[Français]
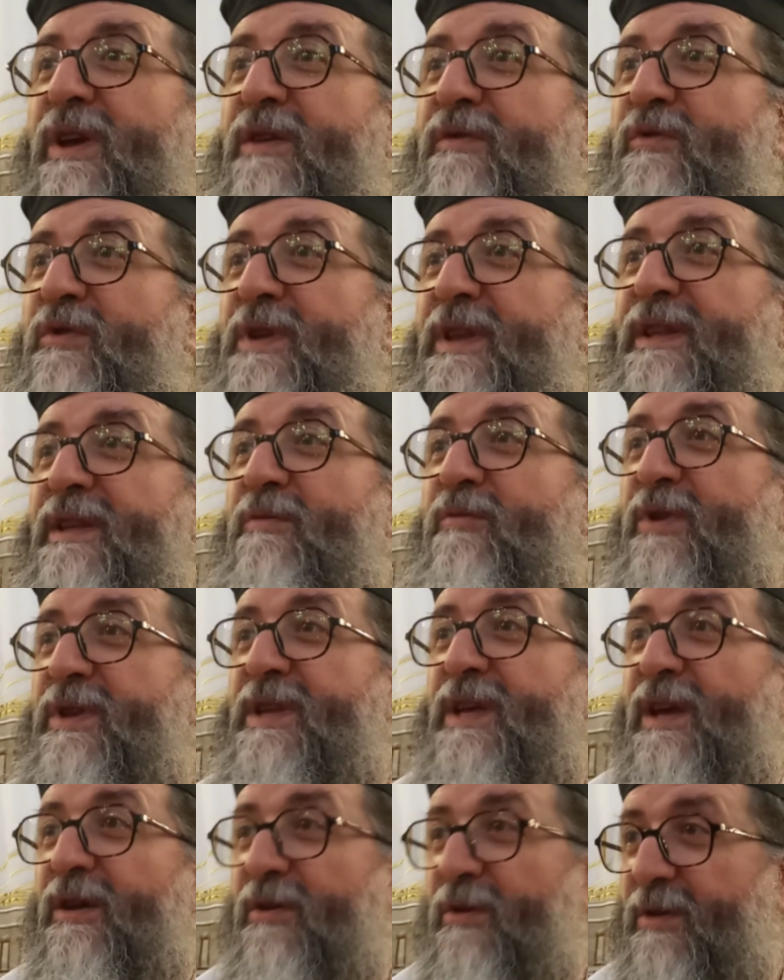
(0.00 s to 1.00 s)
qui venaient
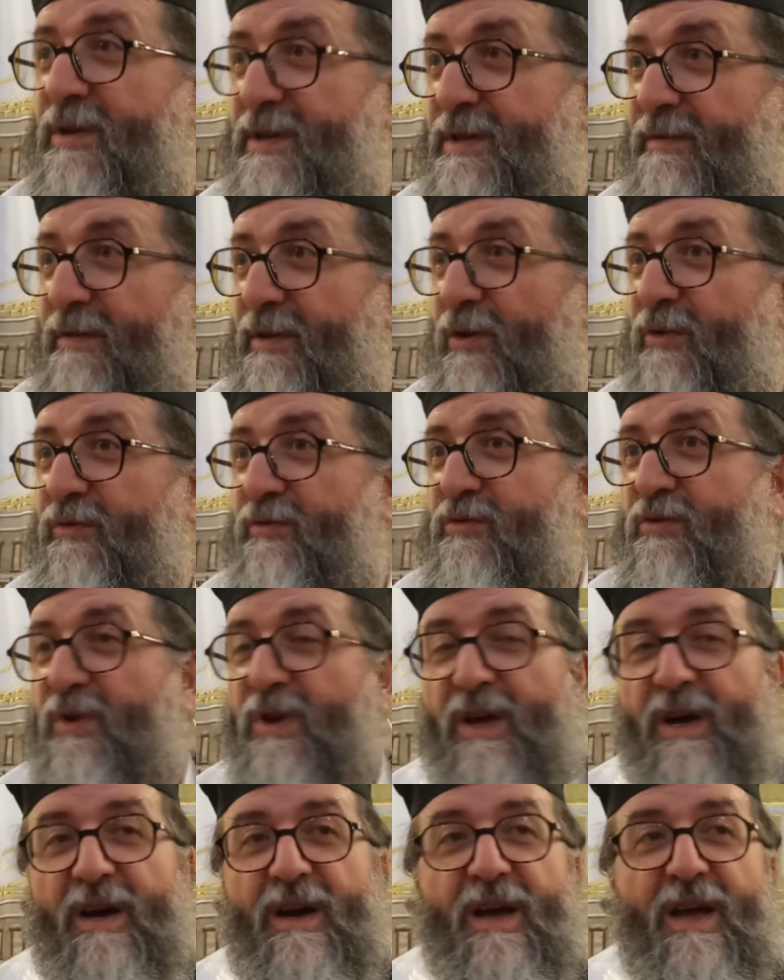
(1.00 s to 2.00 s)
témoigner qu'ils avaient revu
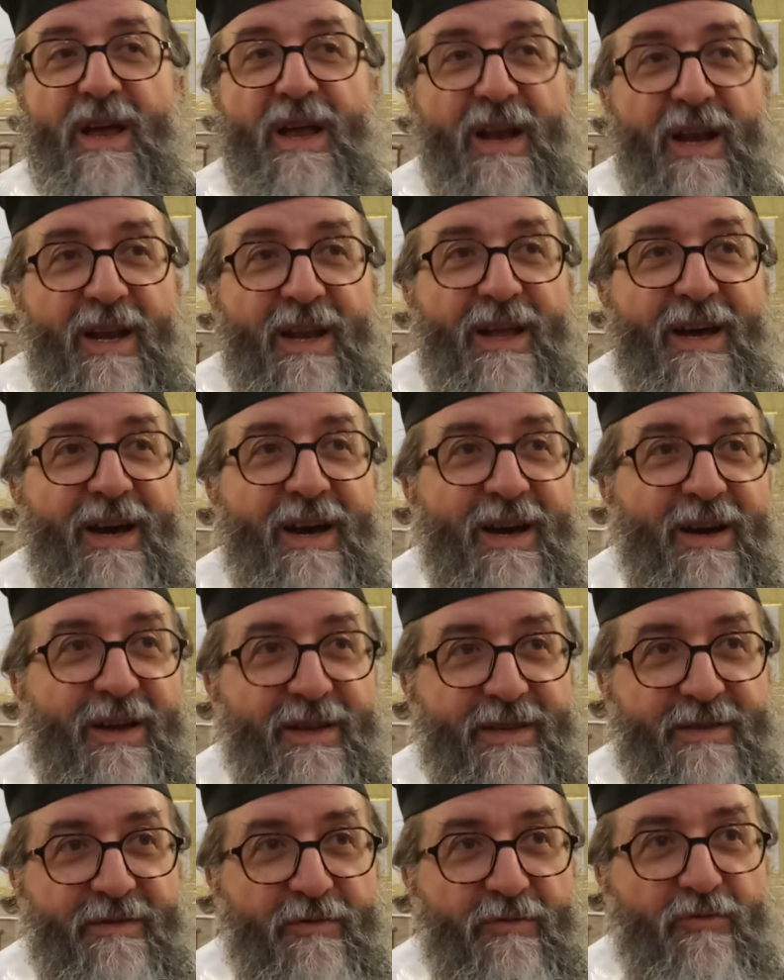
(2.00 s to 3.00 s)
la, la
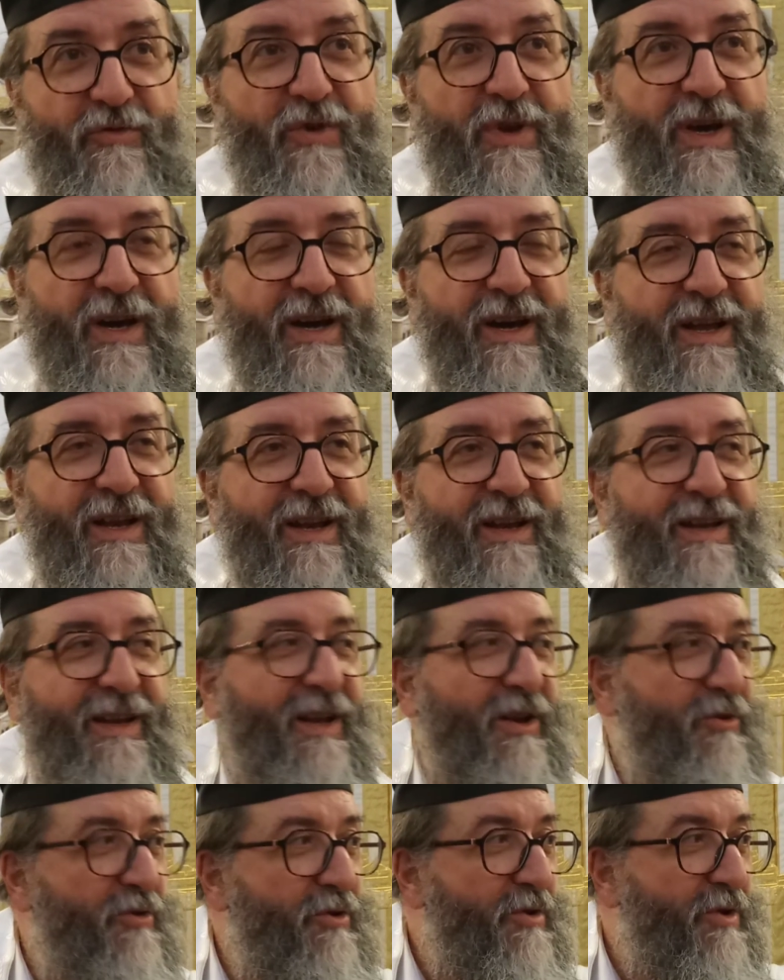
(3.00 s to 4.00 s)
ils avaient vu la,
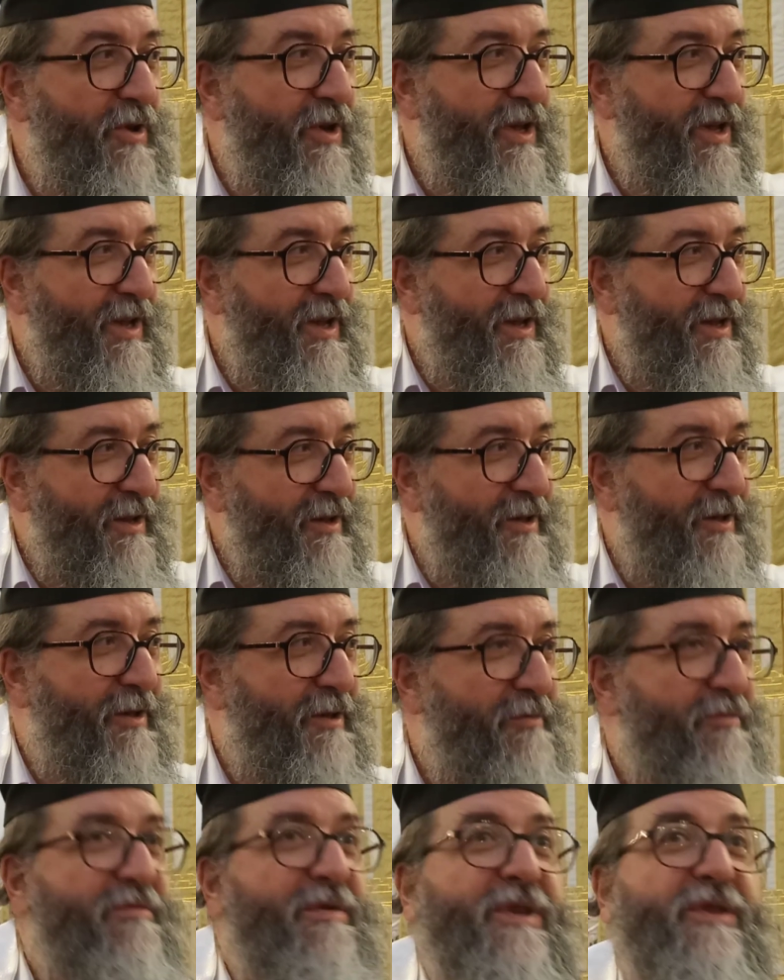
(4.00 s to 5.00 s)
la lune,
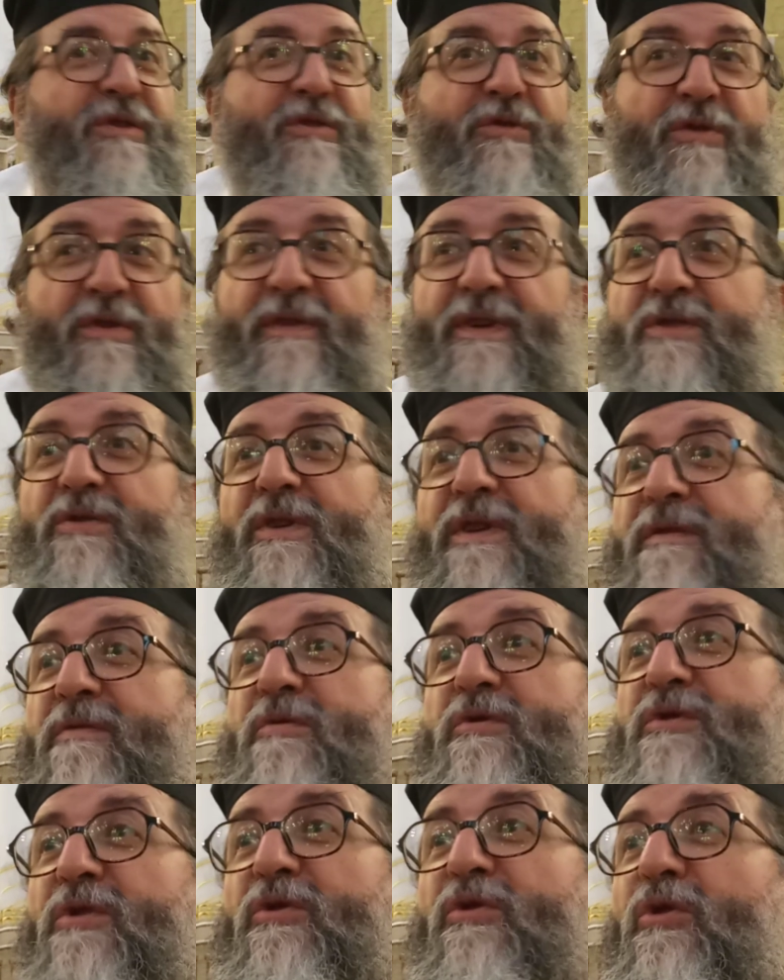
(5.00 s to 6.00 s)
euh, parce que de toute façon on avait
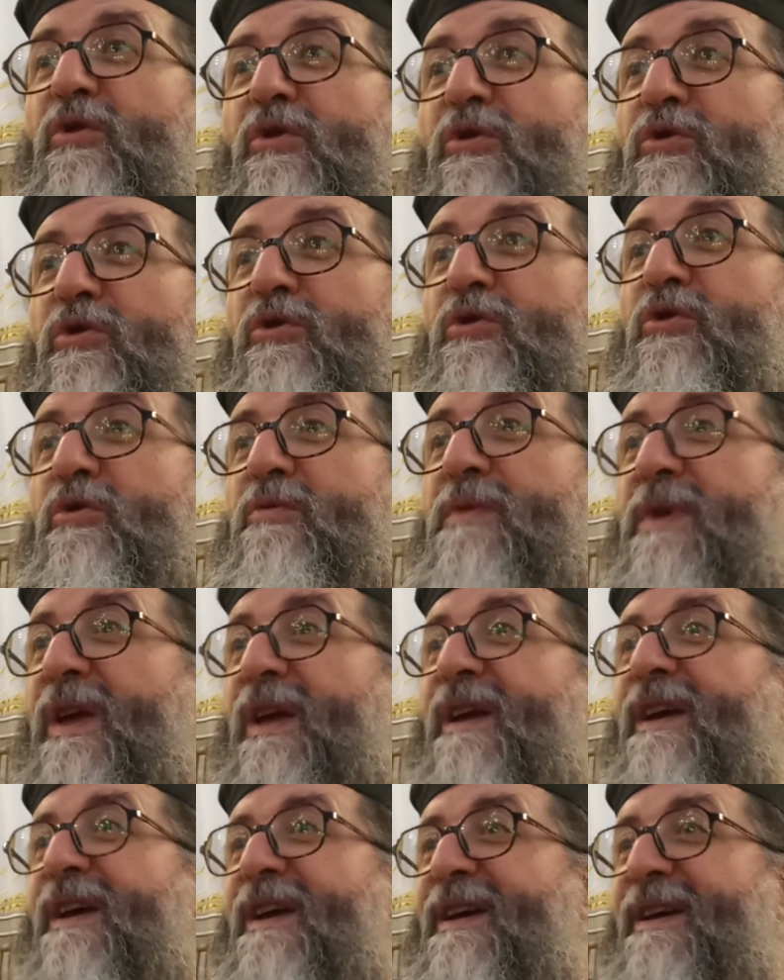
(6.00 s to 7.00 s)
besoin de, que de deux,
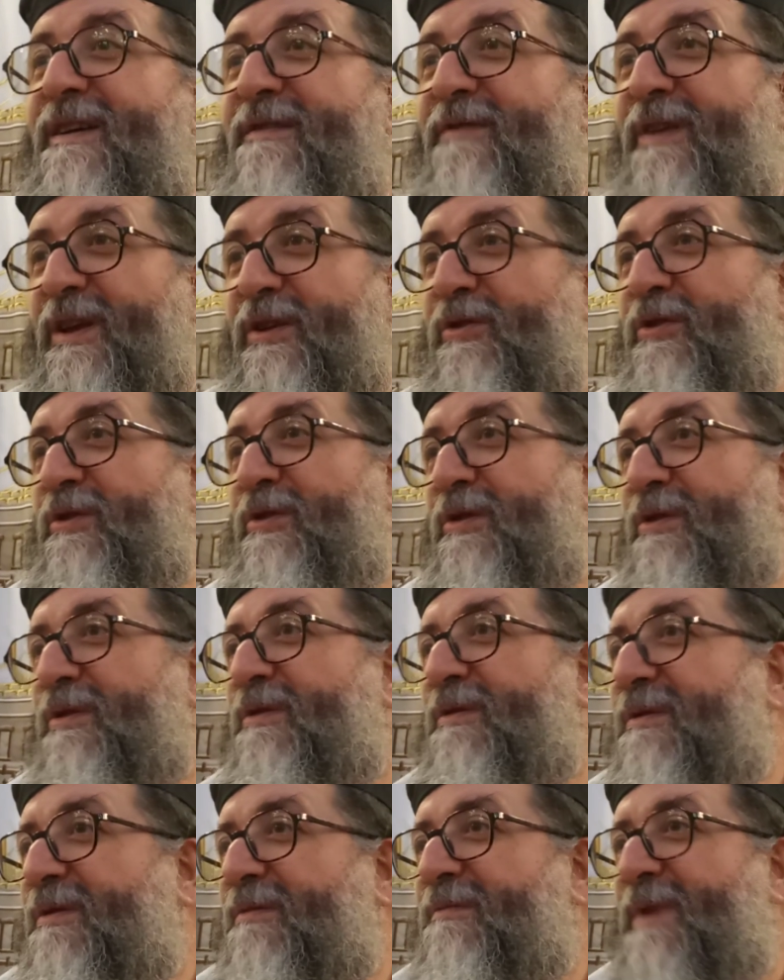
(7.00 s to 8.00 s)
mais il fallait
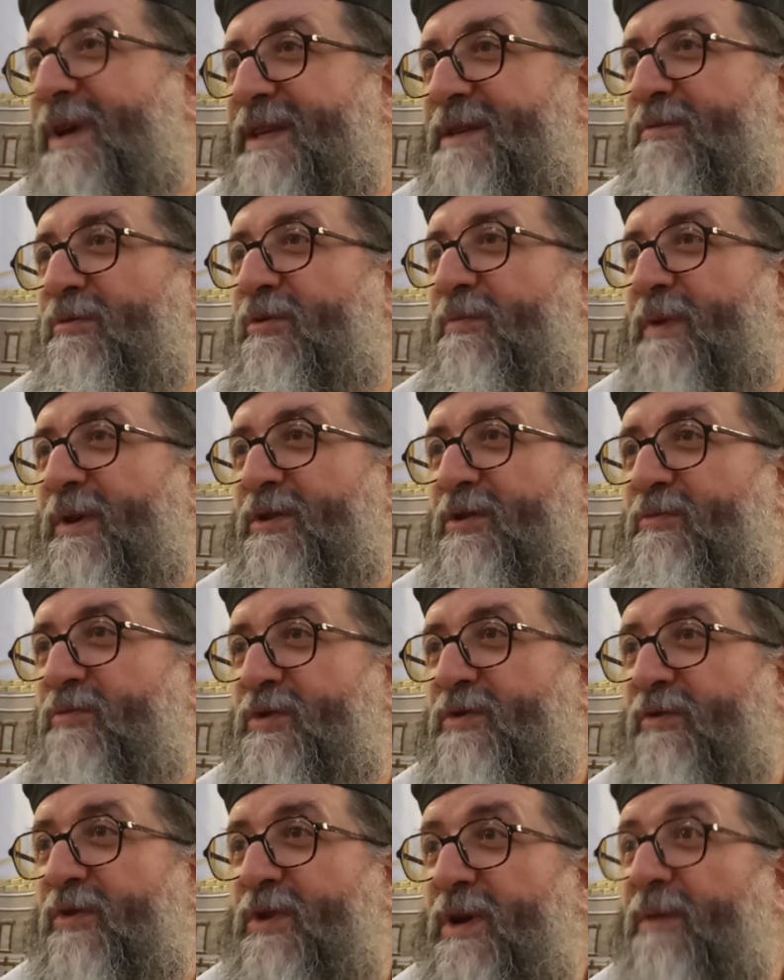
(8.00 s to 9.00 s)
que maximum de personnes
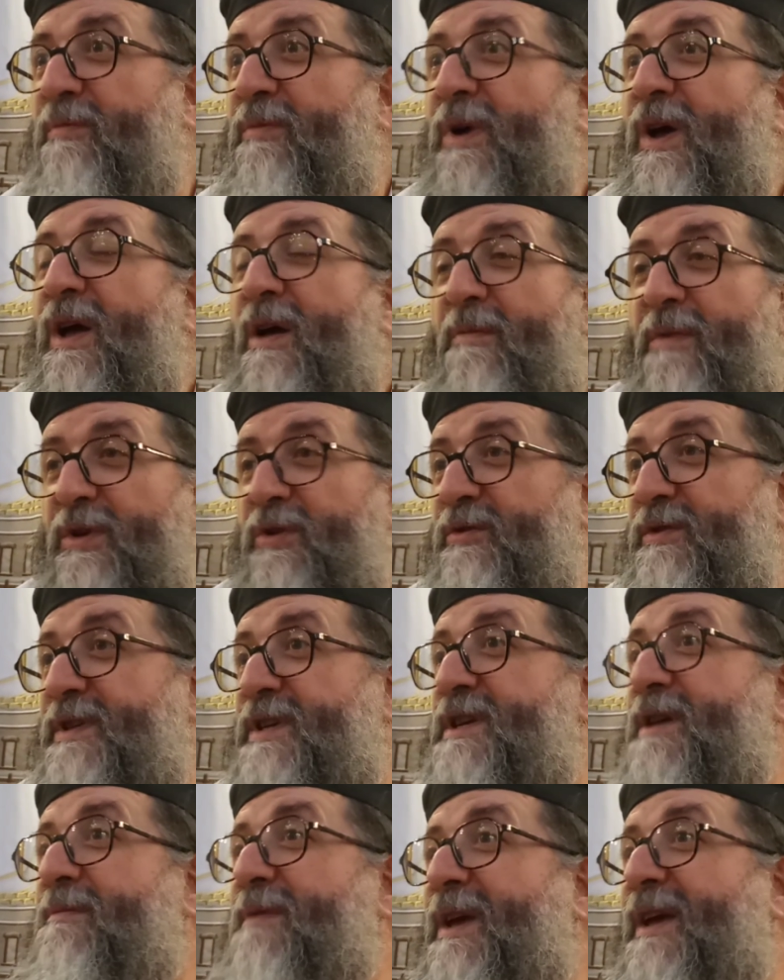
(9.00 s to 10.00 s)
puissent venir, parce qu'on ne sait
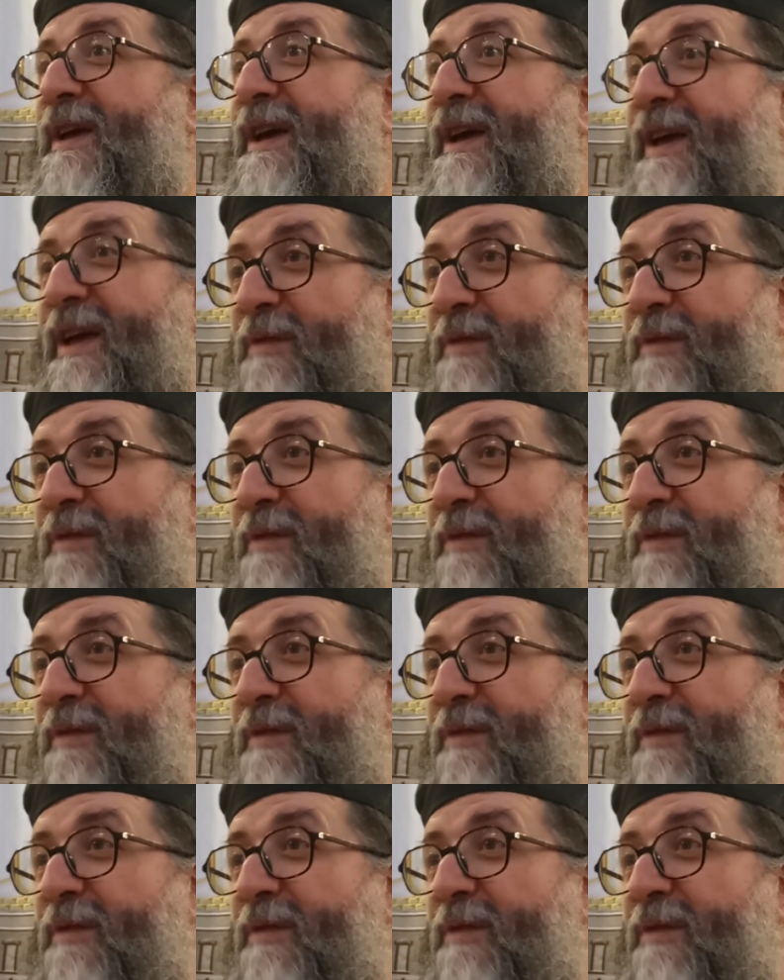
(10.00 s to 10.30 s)
jamais.